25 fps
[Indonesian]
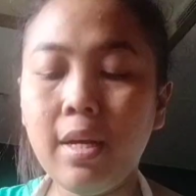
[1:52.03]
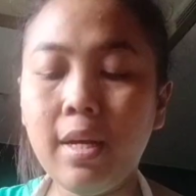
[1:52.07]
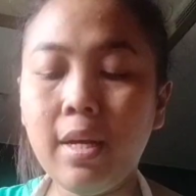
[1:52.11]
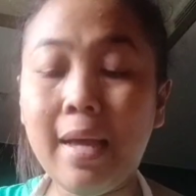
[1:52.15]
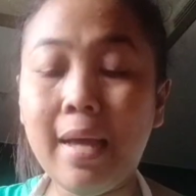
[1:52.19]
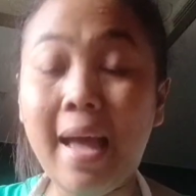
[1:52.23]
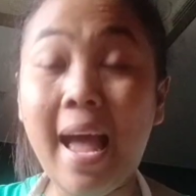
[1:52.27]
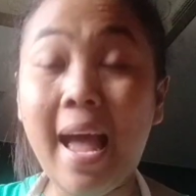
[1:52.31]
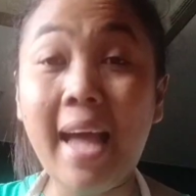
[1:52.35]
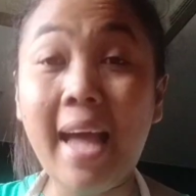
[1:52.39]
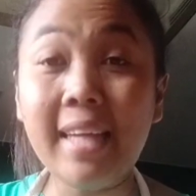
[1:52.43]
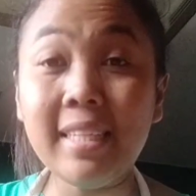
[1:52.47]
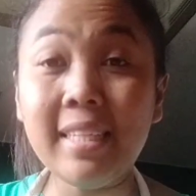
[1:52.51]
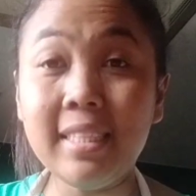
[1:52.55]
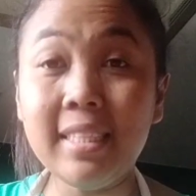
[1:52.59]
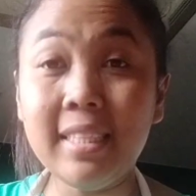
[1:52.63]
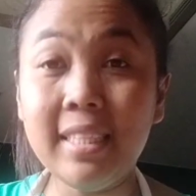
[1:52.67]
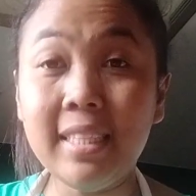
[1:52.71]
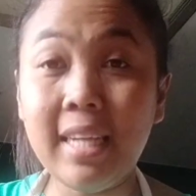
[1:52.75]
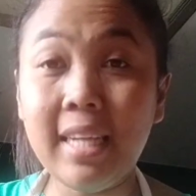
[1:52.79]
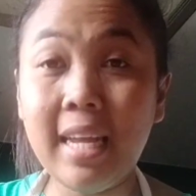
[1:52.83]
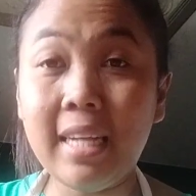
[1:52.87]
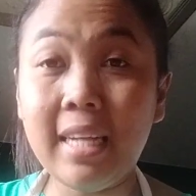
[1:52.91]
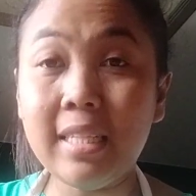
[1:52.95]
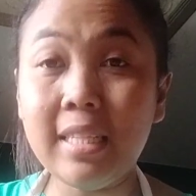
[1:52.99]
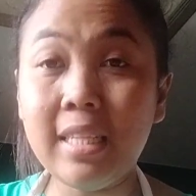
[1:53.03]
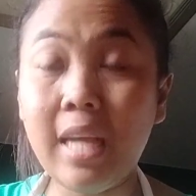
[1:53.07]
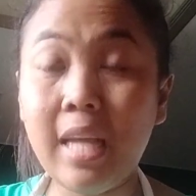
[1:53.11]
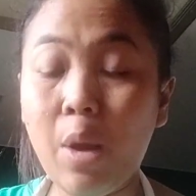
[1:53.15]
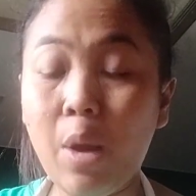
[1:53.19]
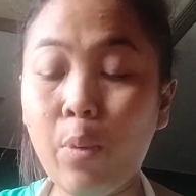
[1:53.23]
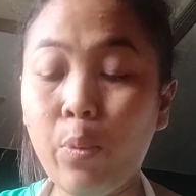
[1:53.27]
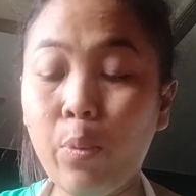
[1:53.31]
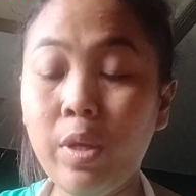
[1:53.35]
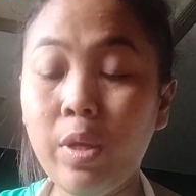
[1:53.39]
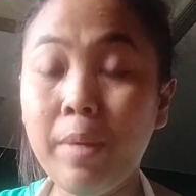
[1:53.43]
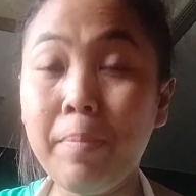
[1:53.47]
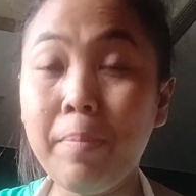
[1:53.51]
Uh, eh, asinan
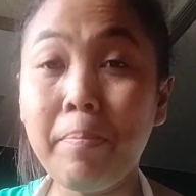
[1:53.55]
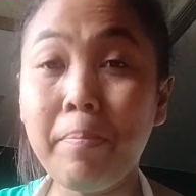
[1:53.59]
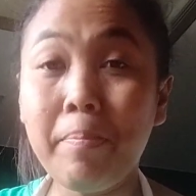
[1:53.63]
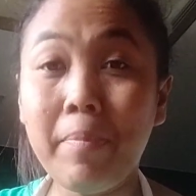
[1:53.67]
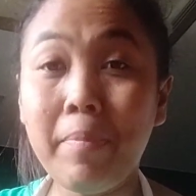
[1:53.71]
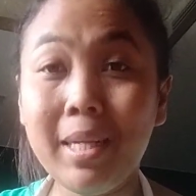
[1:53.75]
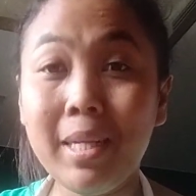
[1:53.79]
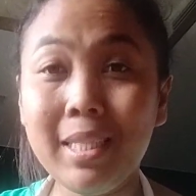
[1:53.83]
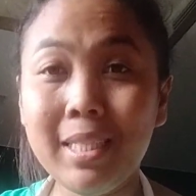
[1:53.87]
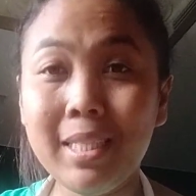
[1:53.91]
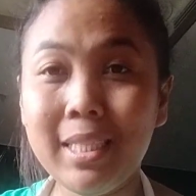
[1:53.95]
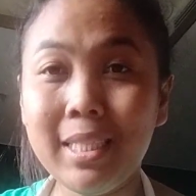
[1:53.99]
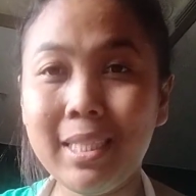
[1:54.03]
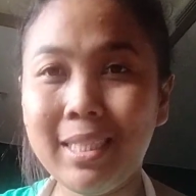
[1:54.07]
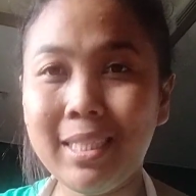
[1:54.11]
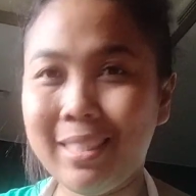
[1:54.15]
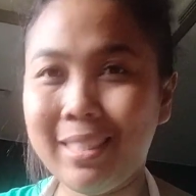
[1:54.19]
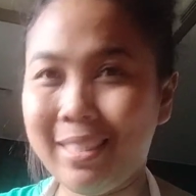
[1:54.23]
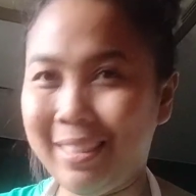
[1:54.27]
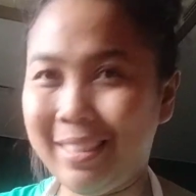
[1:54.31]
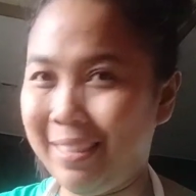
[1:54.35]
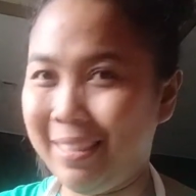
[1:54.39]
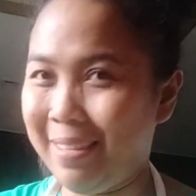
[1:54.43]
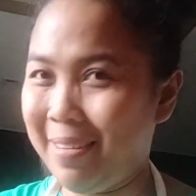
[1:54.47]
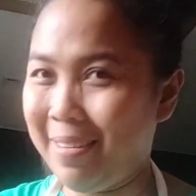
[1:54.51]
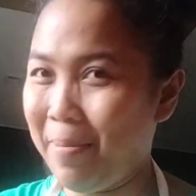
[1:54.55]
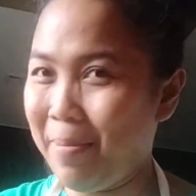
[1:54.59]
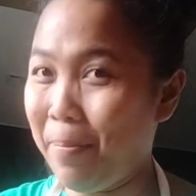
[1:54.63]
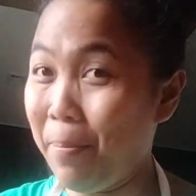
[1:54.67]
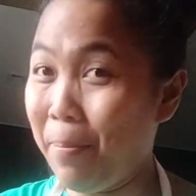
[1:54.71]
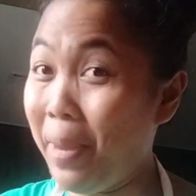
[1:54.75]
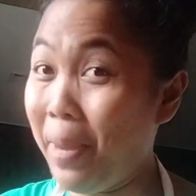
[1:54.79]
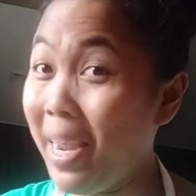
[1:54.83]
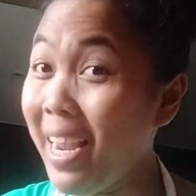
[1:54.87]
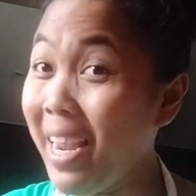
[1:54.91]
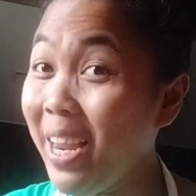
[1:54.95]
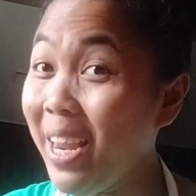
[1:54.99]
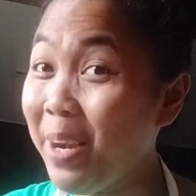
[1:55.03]
sawi plus
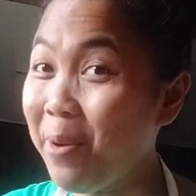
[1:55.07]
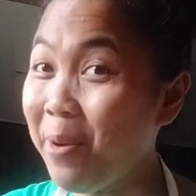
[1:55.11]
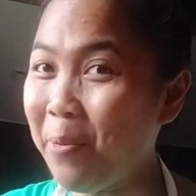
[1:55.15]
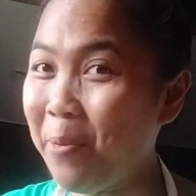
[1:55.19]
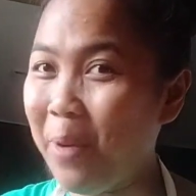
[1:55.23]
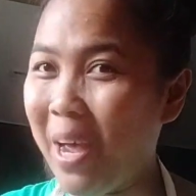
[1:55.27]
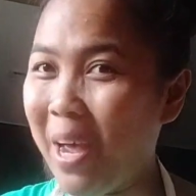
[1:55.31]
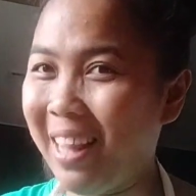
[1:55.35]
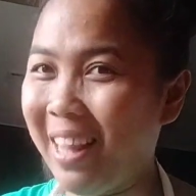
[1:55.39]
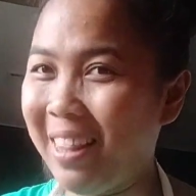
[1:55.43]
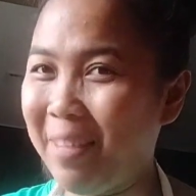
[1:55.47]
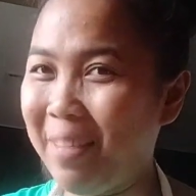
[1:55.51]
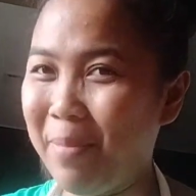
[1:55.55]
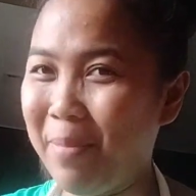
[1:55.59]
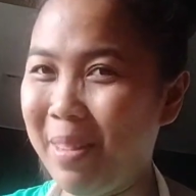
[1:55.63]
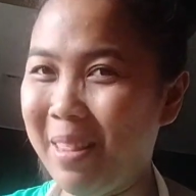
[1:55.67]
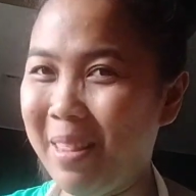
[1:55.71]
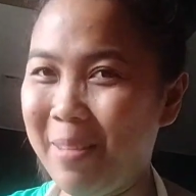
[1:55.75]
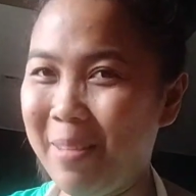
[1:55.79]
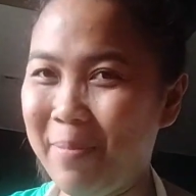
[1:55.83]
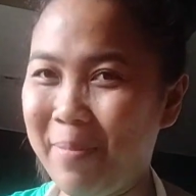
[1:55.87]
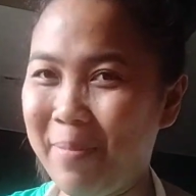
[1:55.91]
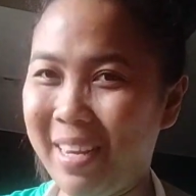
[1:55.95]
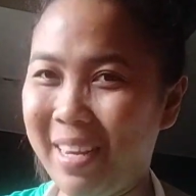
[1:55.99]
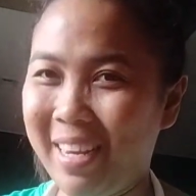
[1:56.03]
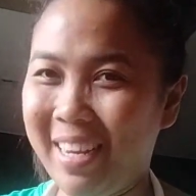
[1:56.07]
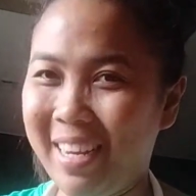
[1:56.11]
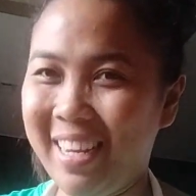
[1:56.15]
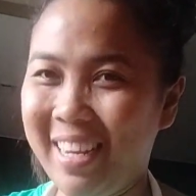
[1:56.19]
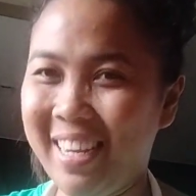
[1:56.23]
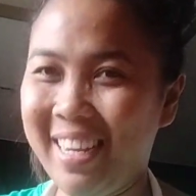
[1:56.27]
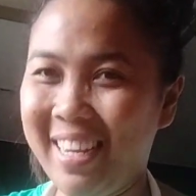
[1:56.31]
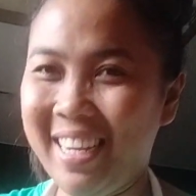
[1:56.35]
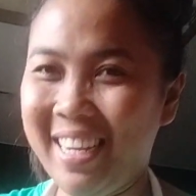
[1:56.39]
B2 teman-teman.